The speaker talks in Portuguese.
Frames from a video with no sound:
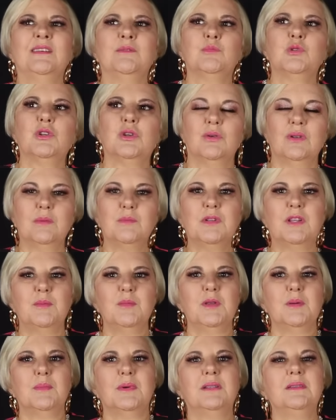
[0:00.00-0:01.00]
porque eu lembro da
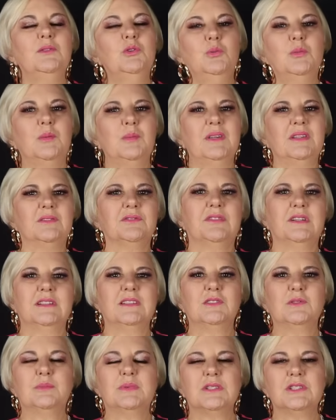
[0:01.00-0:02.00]
minha irmã no momento
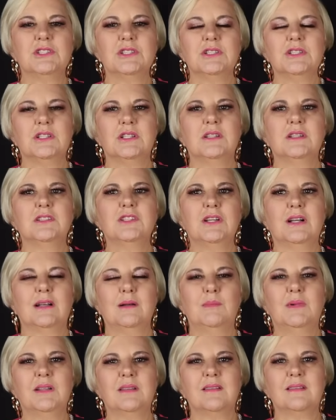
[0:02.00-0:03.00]
falando para gente que tinha
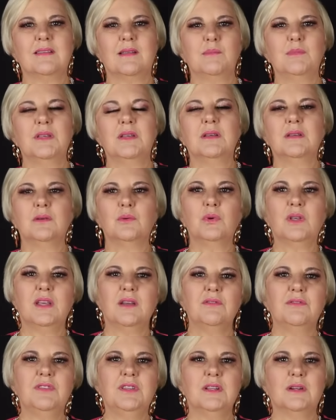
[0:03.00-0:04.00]
acabado de saber o que
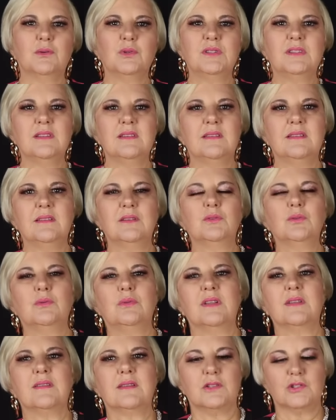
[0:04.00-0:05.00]
havia acontecido
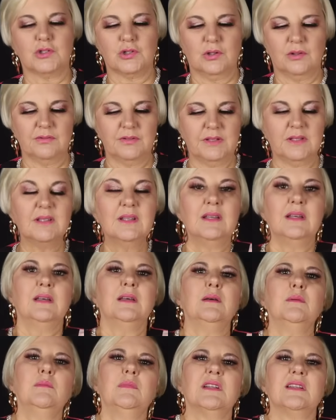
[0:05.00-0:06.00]
com essa jovem
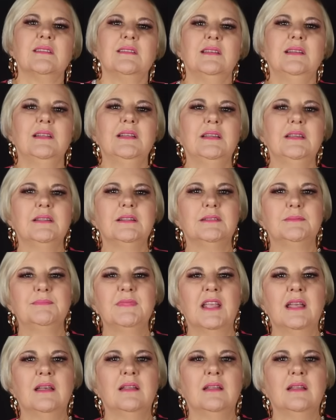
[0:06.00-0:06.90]
brasileira,